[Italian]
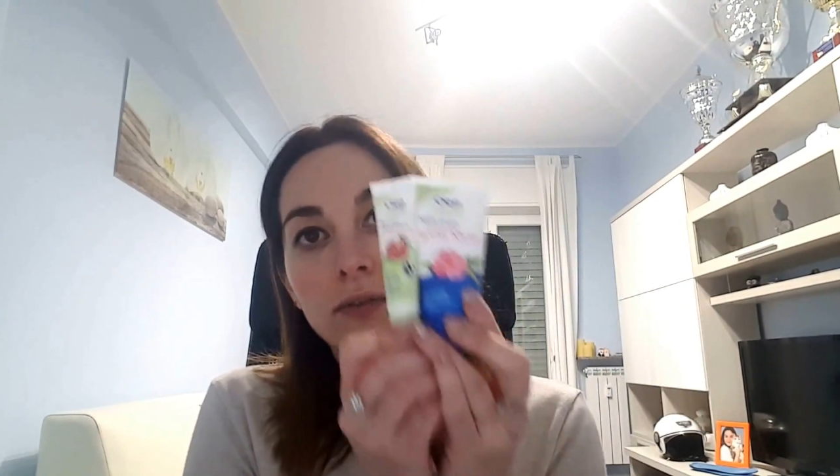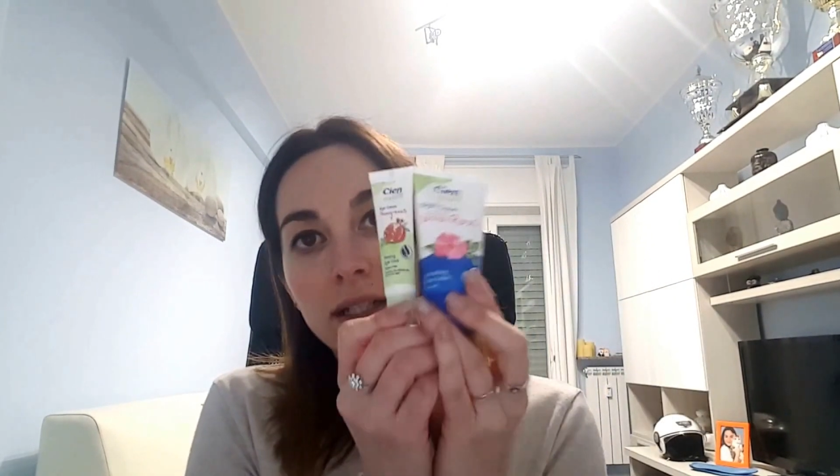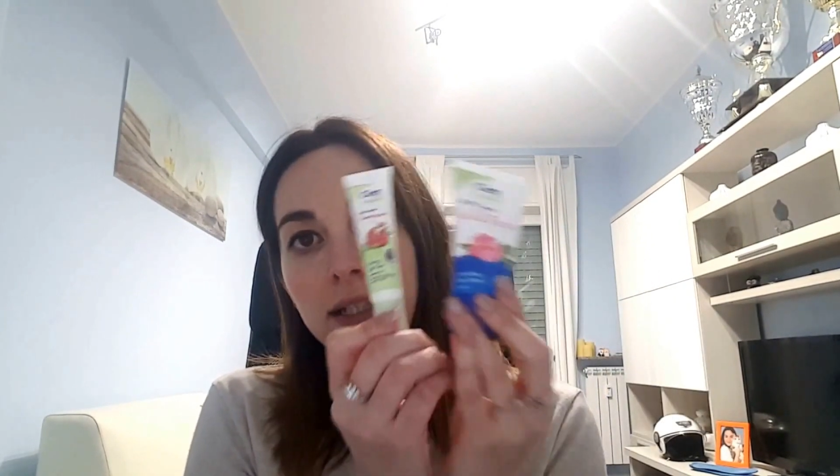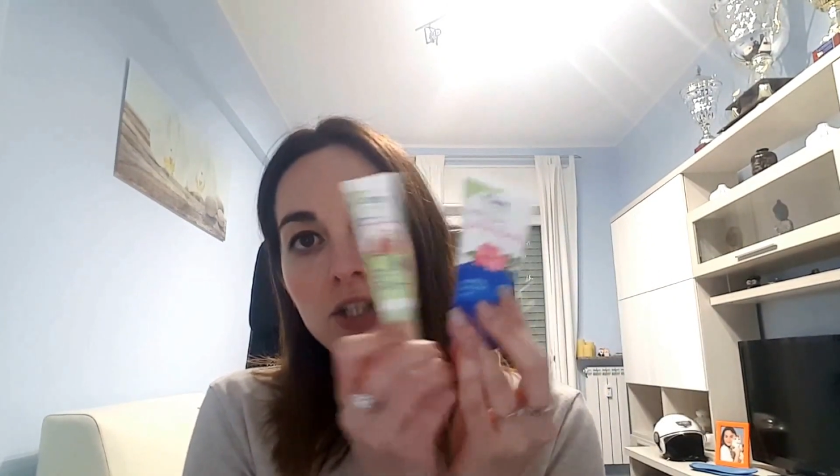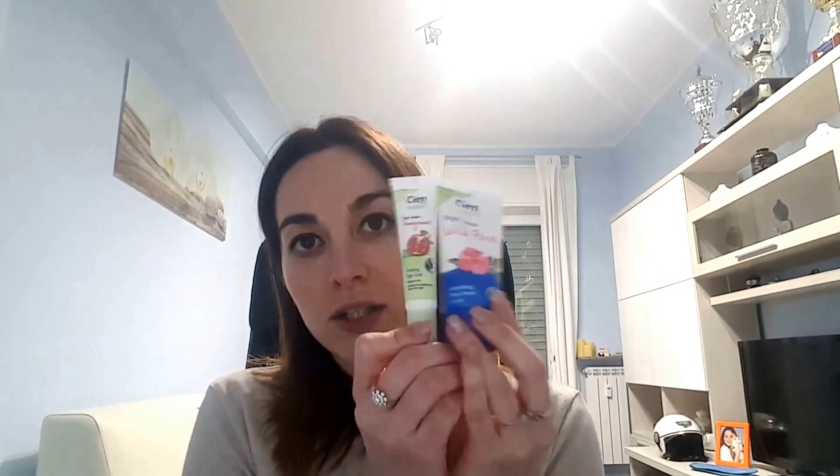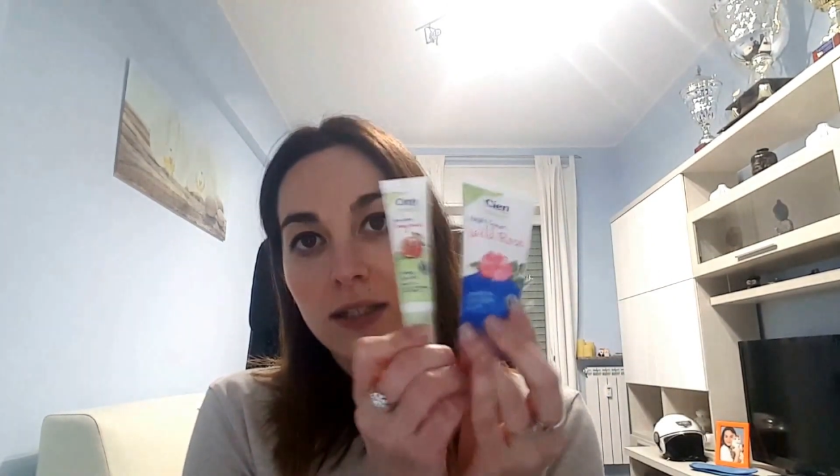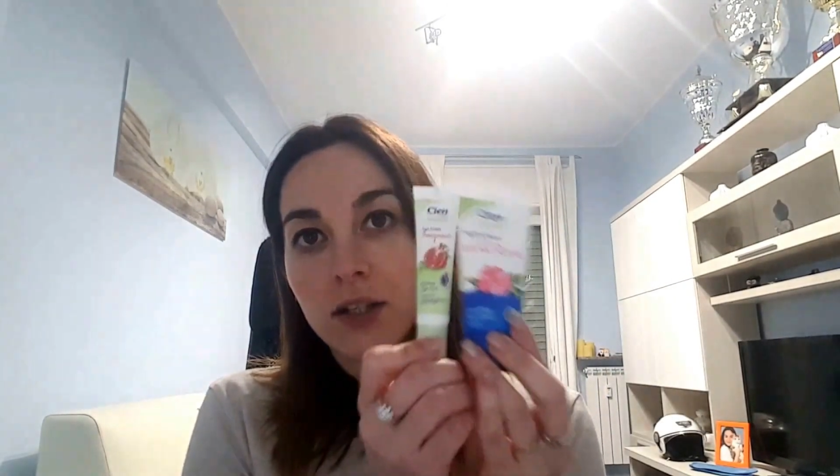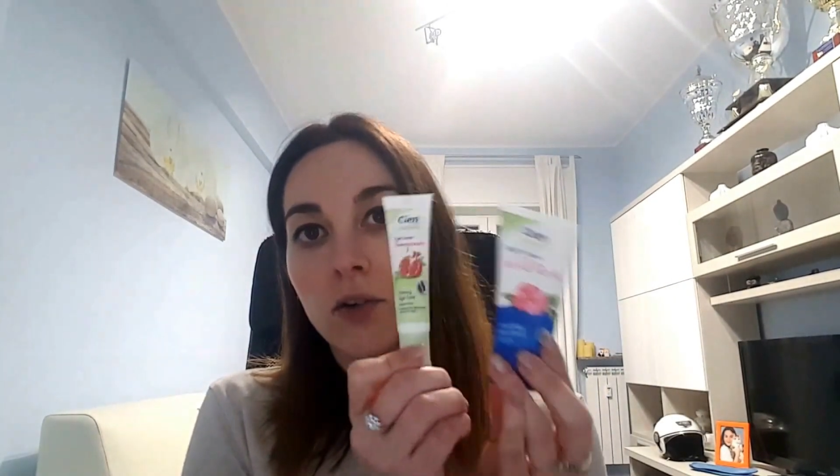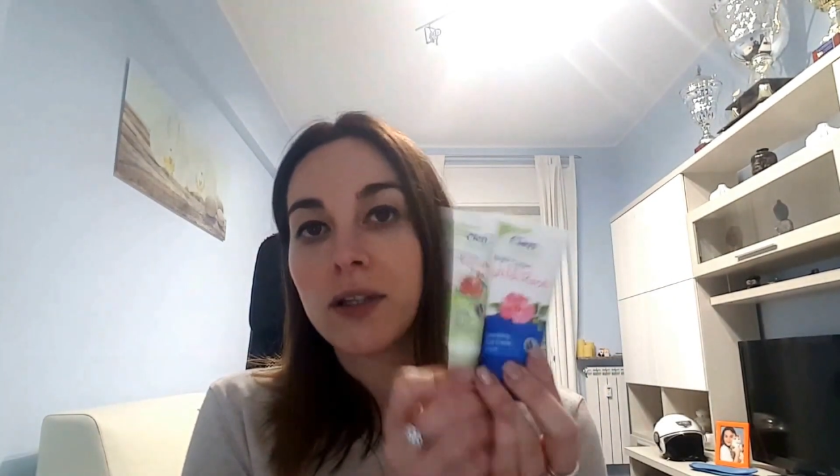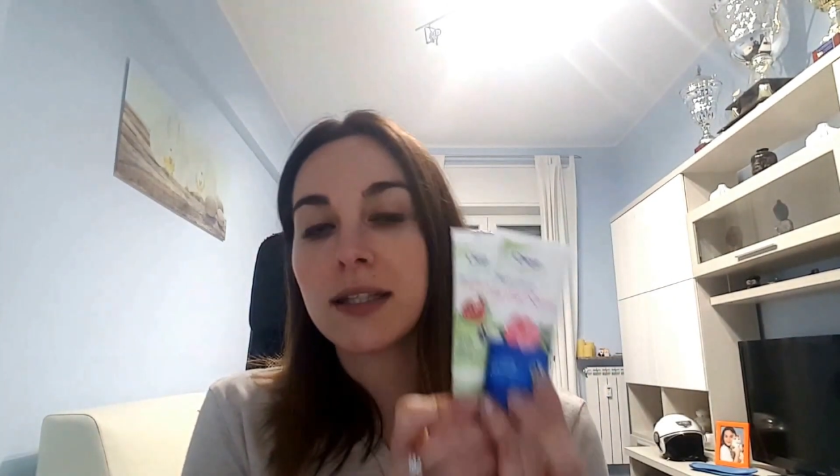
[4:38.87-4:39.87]
ve le
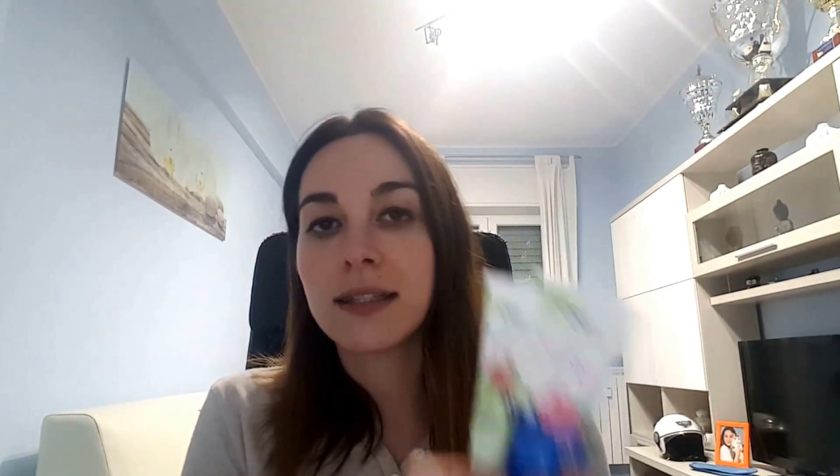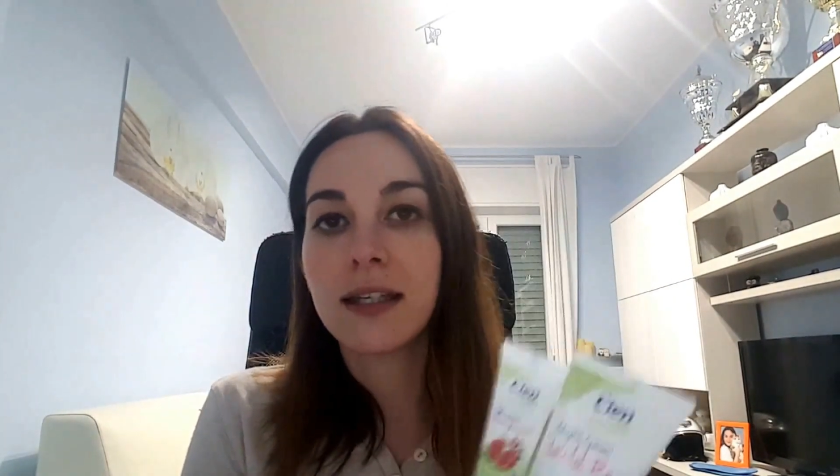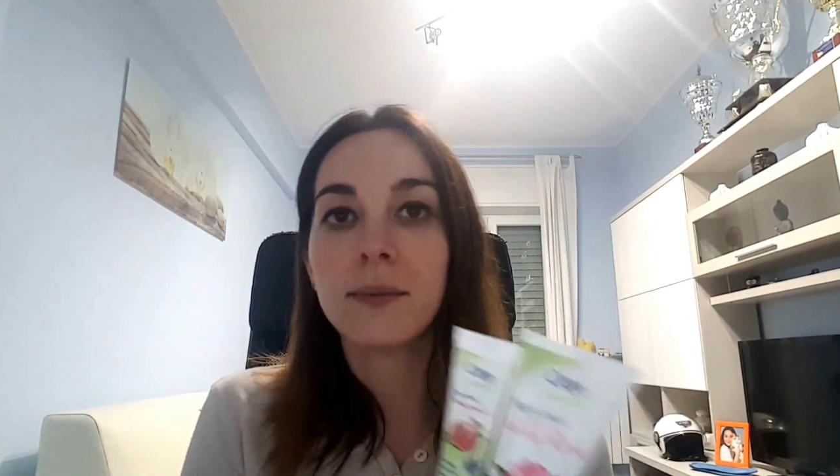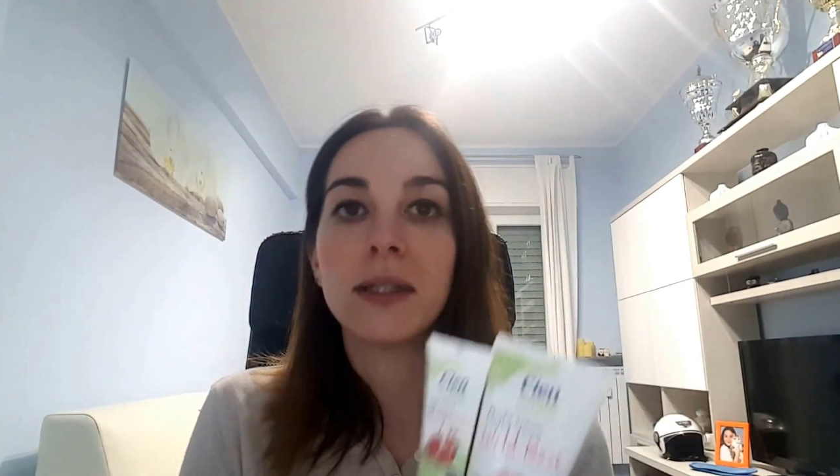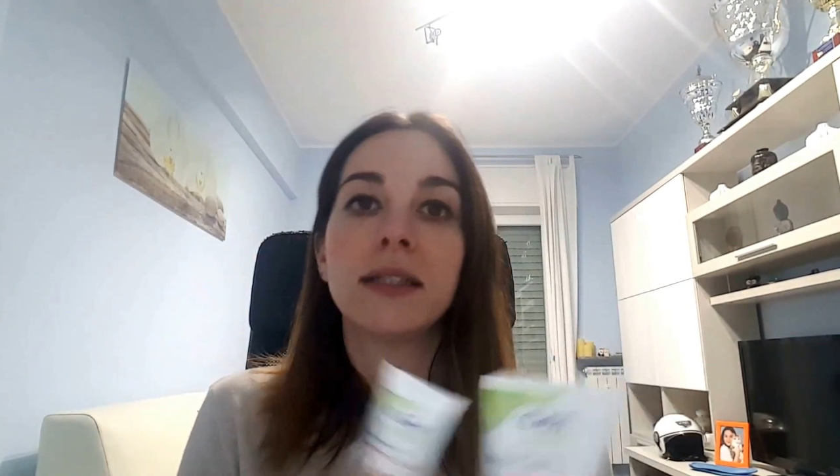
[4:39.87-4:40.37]
recensirò insieme,